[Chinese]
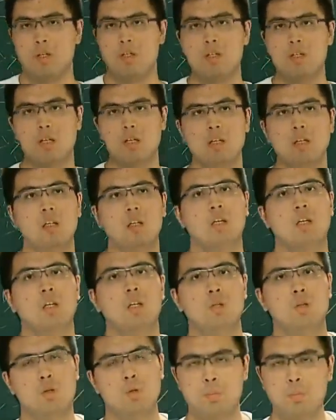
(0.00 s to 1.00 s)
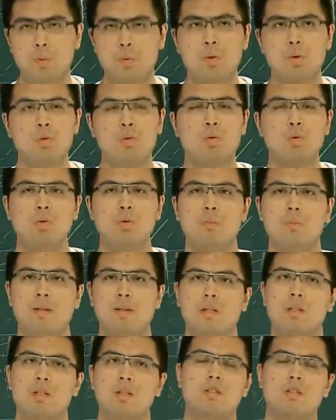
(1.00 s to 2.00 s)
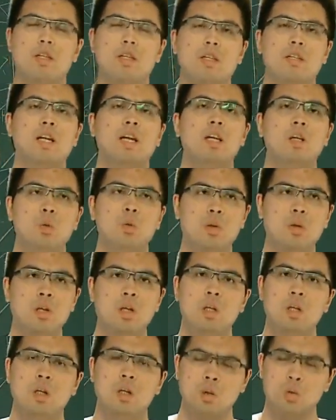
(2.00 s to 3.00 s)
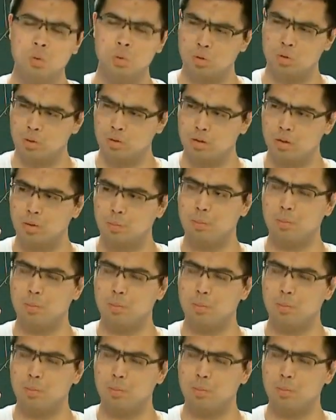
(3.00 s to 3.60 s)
边长，就是不用去怎么想太多。如果说这